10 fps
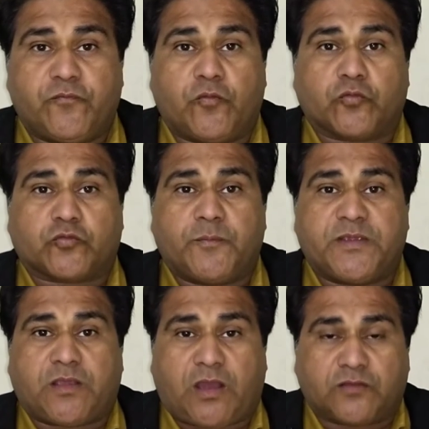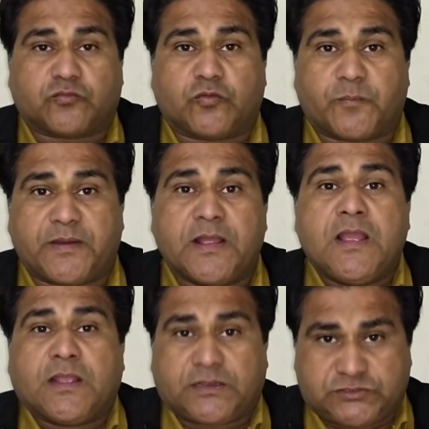फोर्स को भी ख़ास तौर पर
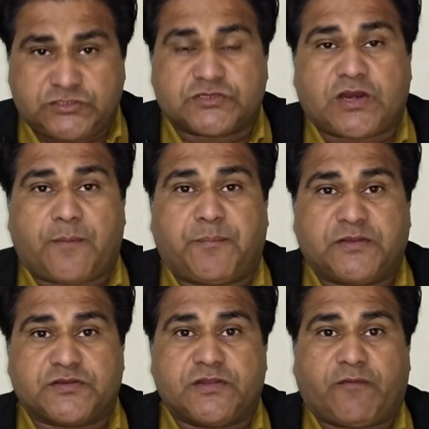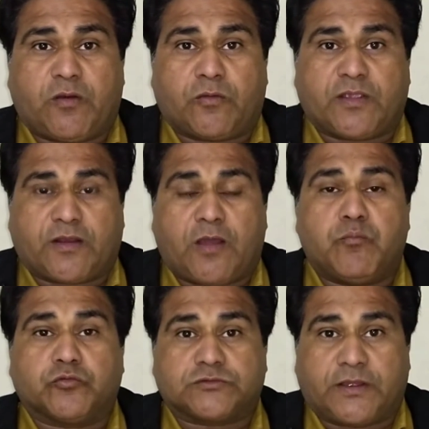कच्ची शराब बेचने वालों के ख़िलाफ़
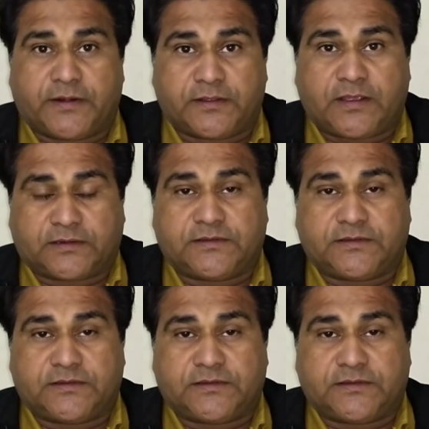मुतहरक कर